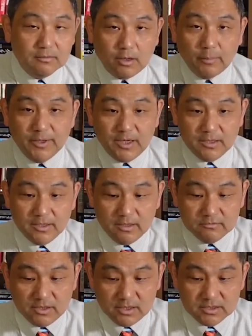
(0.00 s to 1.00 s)
食べられ
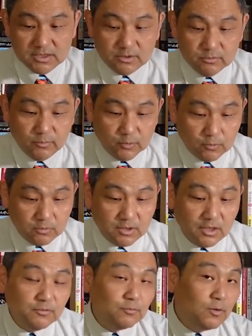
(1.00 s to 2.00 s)
なくなっちゃうものっ
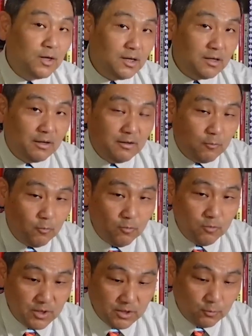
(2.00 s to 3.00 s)
ていうのが
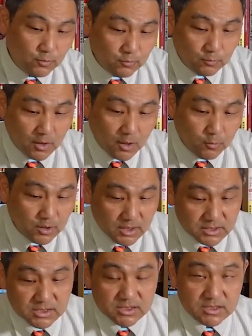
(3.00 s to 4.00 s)
多いというのがこれ
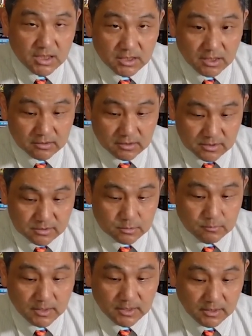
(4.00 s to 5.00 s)
が実際だったりす
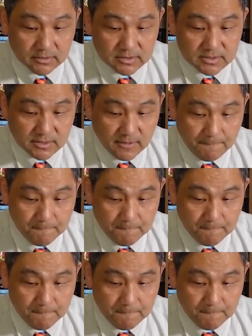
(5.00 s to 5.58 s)
るわけなんです。